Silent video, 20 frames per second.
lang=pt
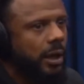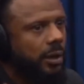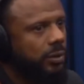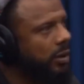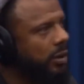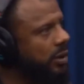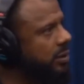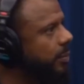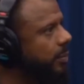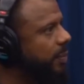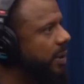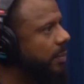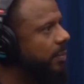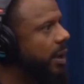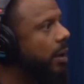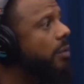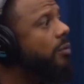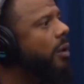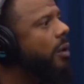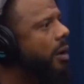nosso
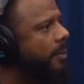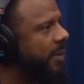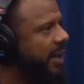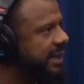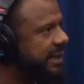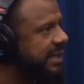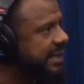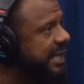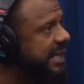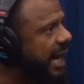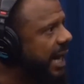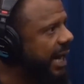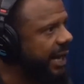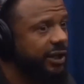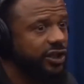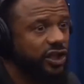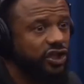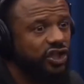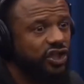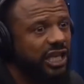primeiro homem sai, a
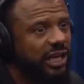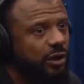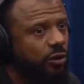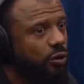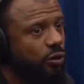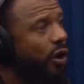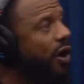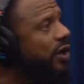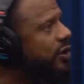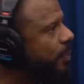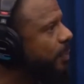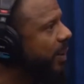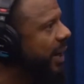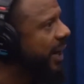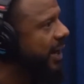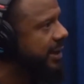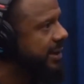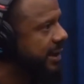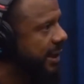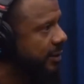gente está no nosso país,